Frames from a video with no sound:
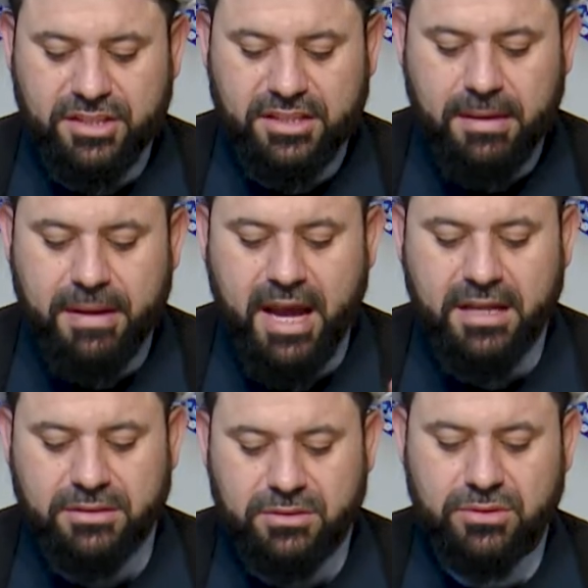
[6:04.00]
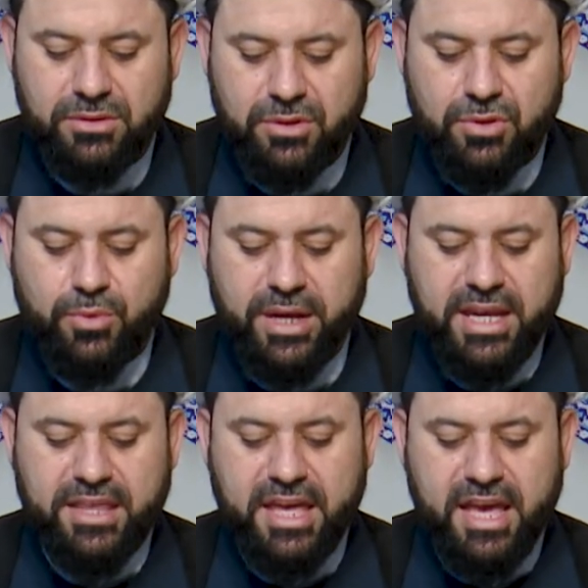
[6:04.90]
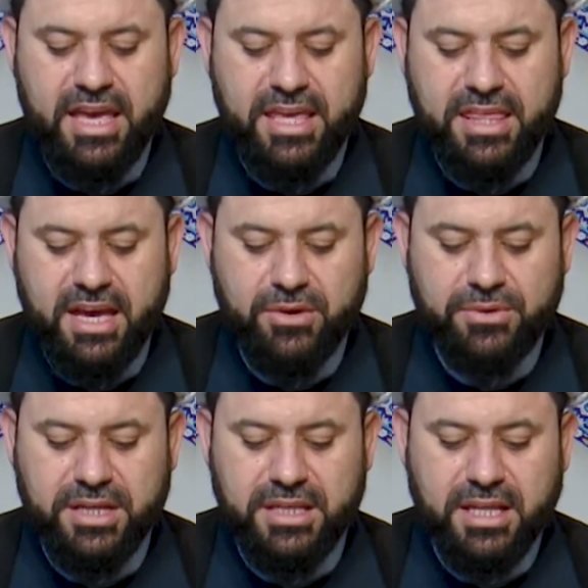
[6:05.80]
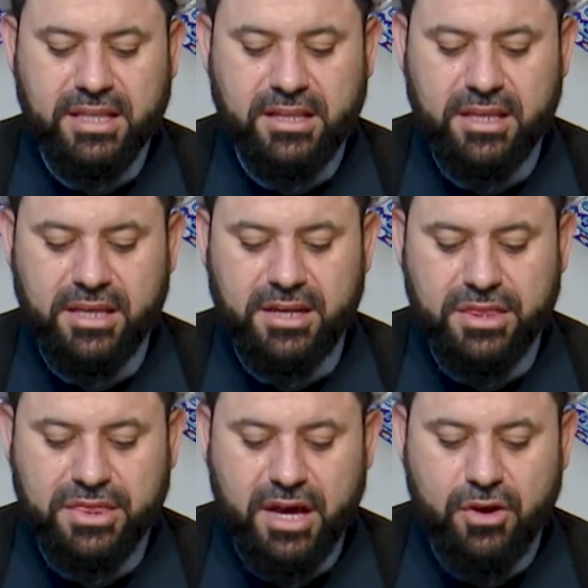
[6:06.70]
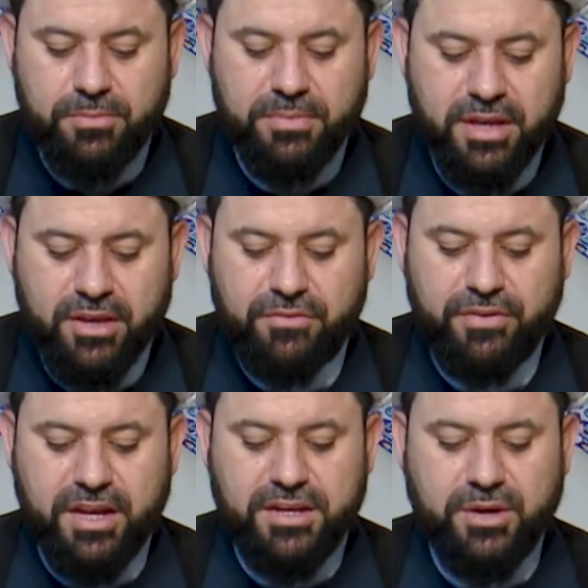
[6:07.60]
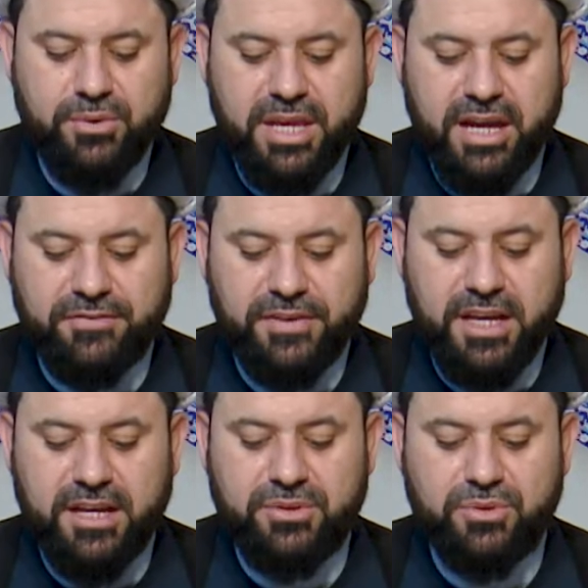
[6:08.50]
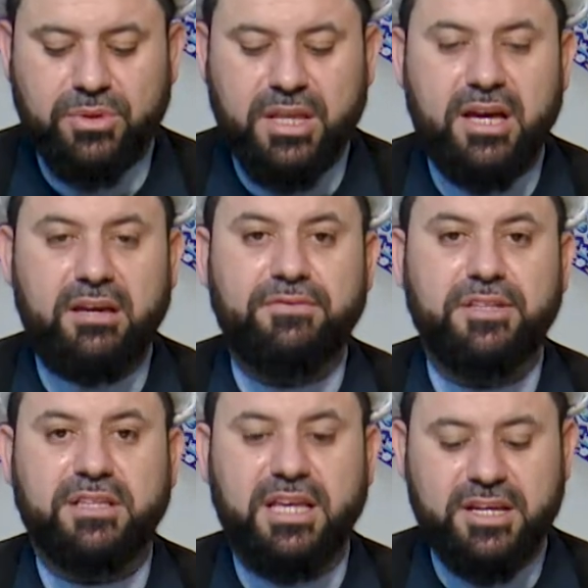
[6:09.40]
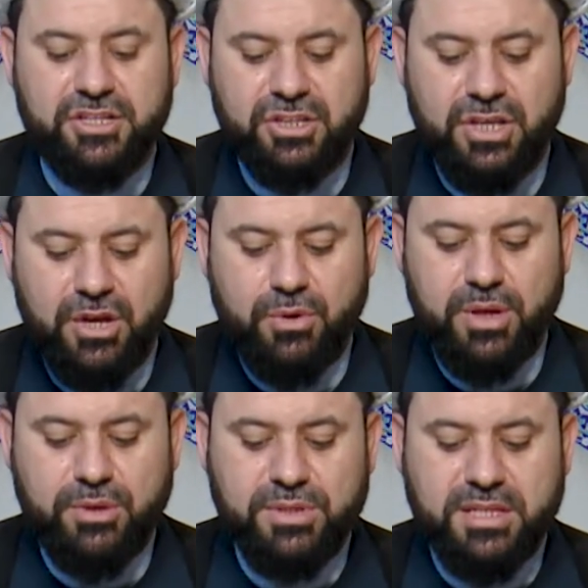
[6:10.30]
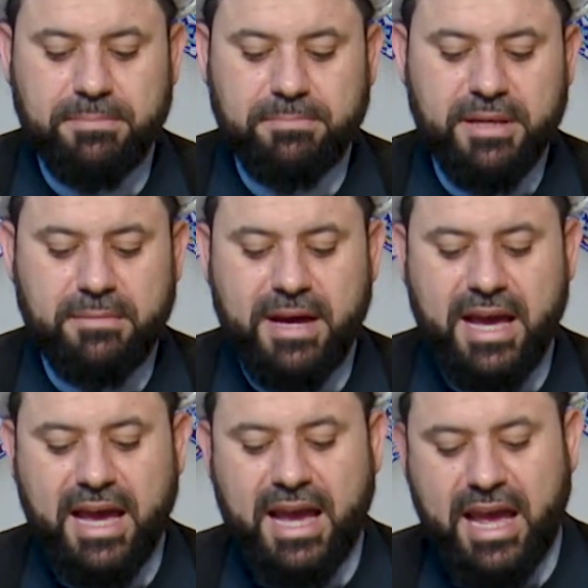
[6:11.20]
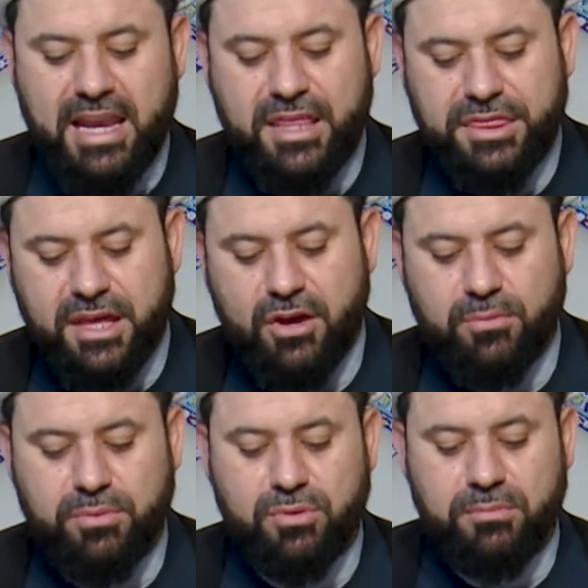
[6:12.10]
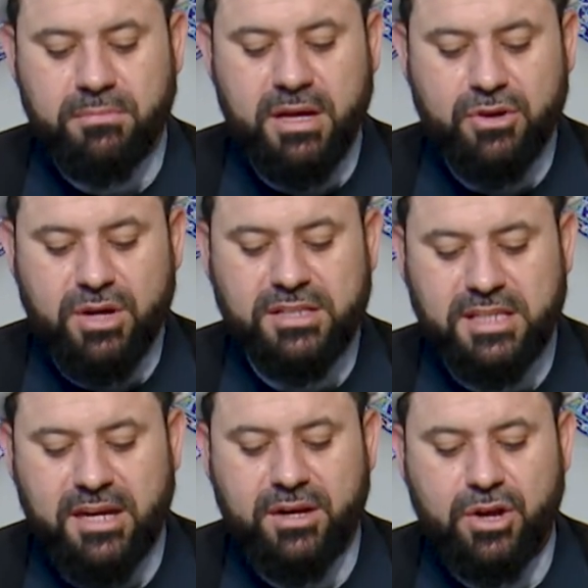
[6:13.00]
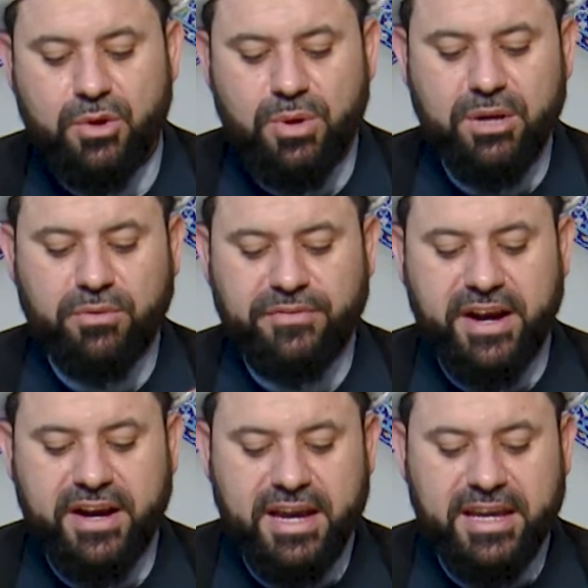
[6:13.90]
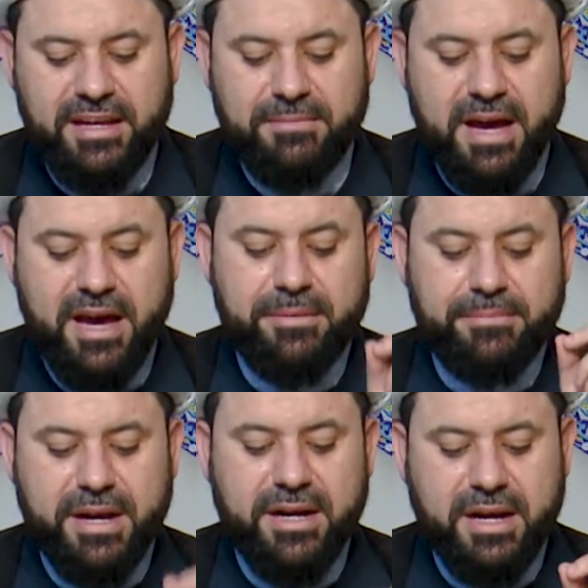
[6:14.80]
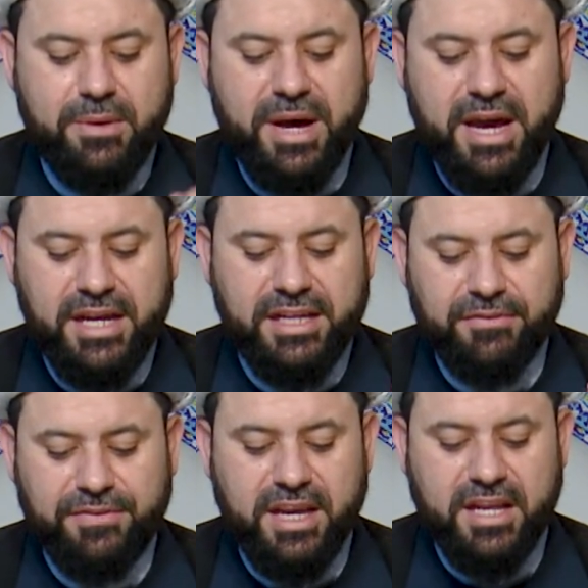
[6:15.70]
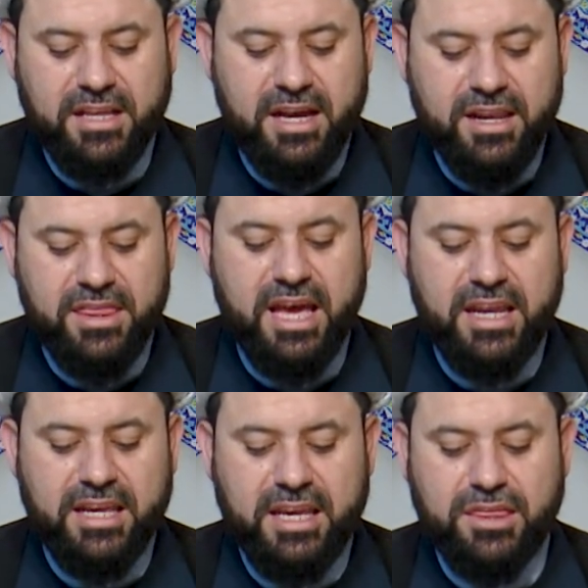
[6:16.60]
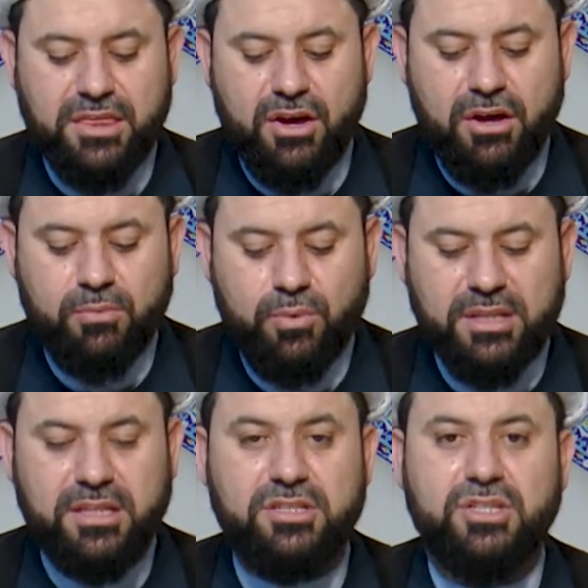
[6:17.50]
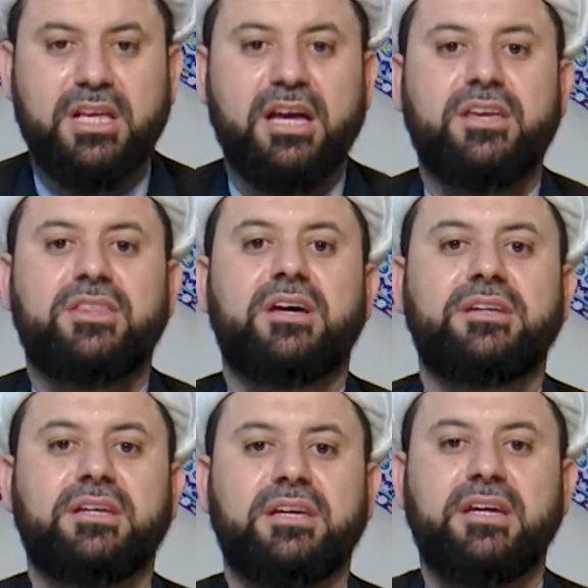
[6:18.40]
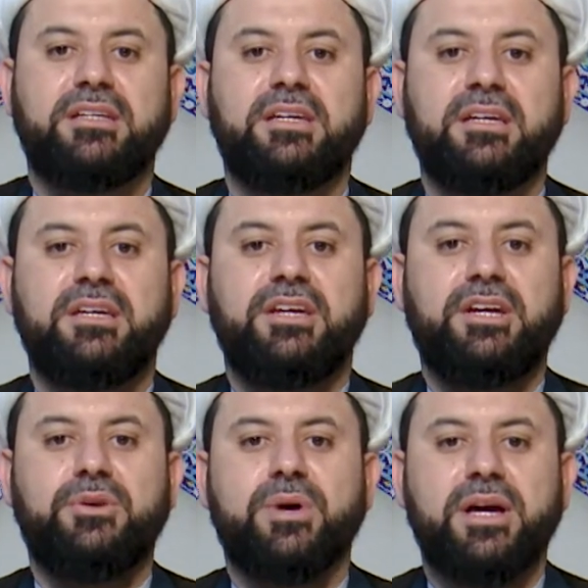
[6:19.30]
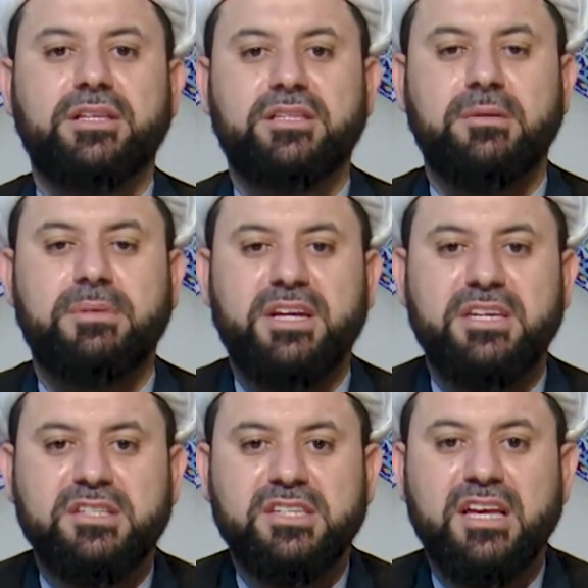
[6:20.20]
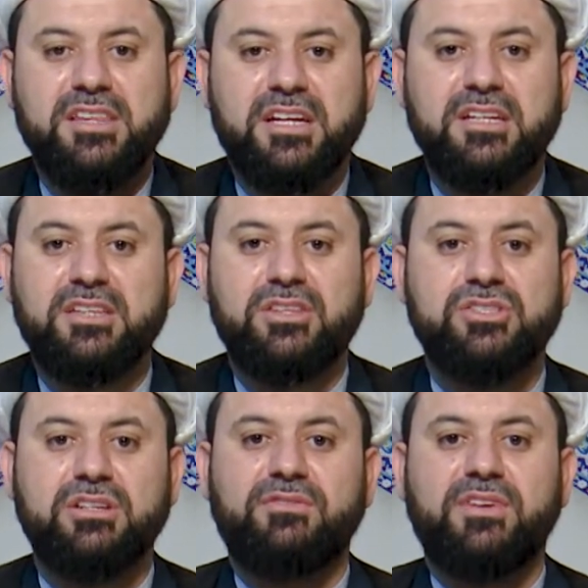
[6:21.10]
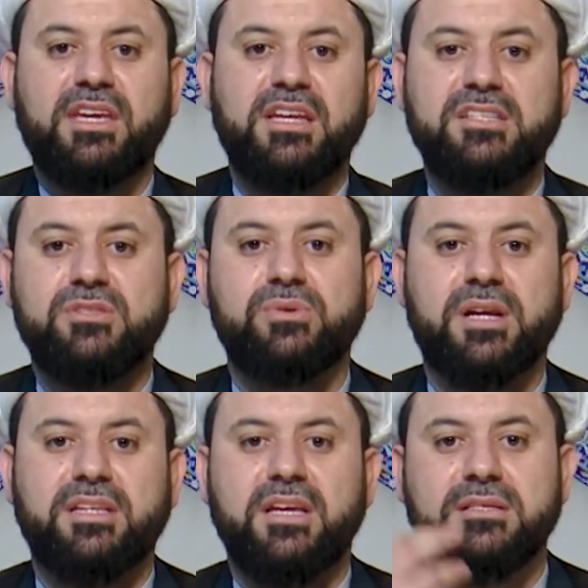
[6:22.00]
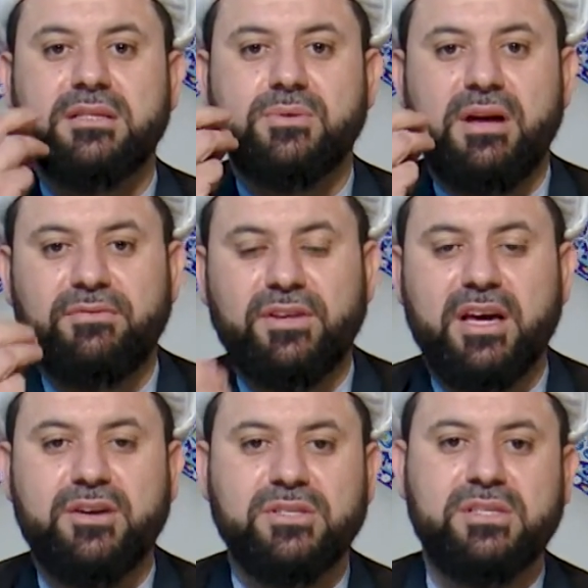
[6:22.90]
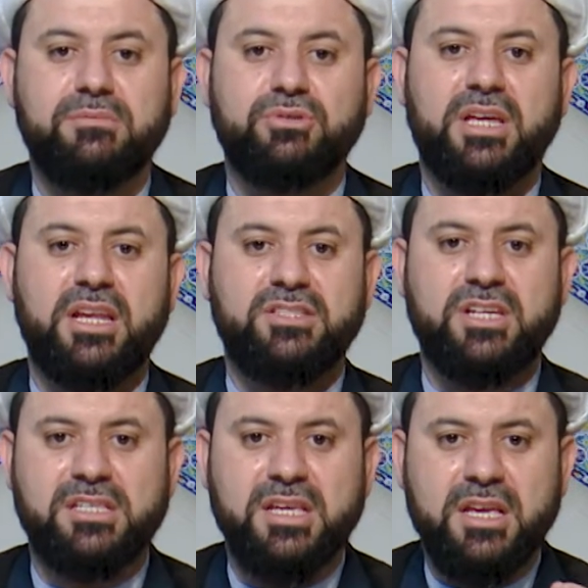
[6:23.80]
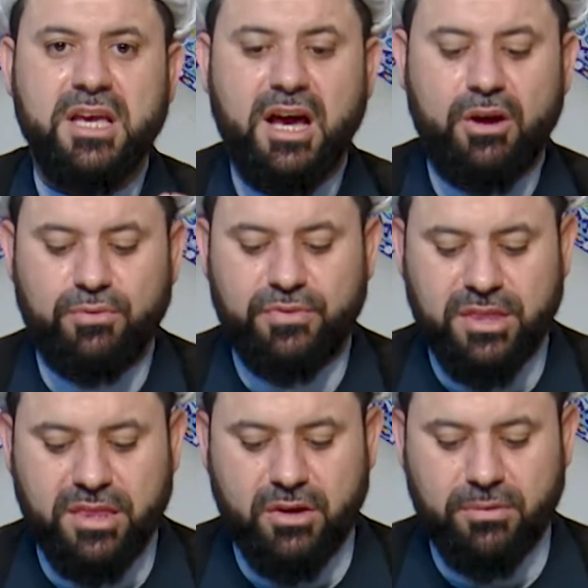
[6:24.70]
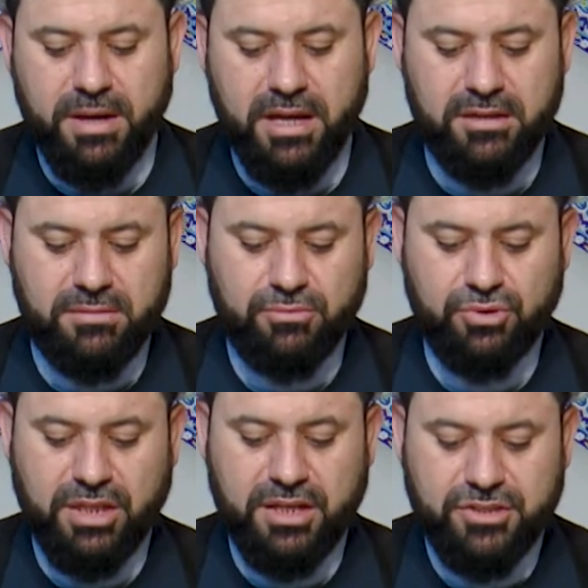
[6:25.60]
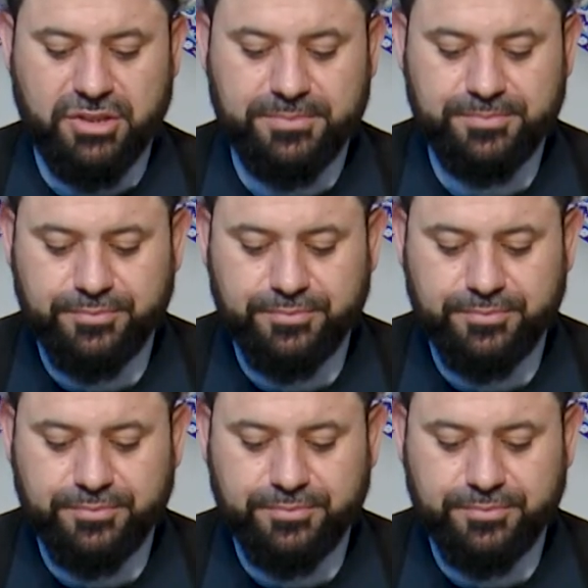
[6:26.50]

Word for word: تبعا وكذا إذا أريد تطهير الثوب فإنه يكفي أن يوضع في الطشت ويصب الماء على الثوب ثم يعصر ويفرغ الماء مرة واحدة فيطهر ذلك الثوب والطشط أيضا هذا عنوان التبعية صادق للطشط في كلا الصورتين سواء في الأرز المتنجس أو في الثوب المتنجس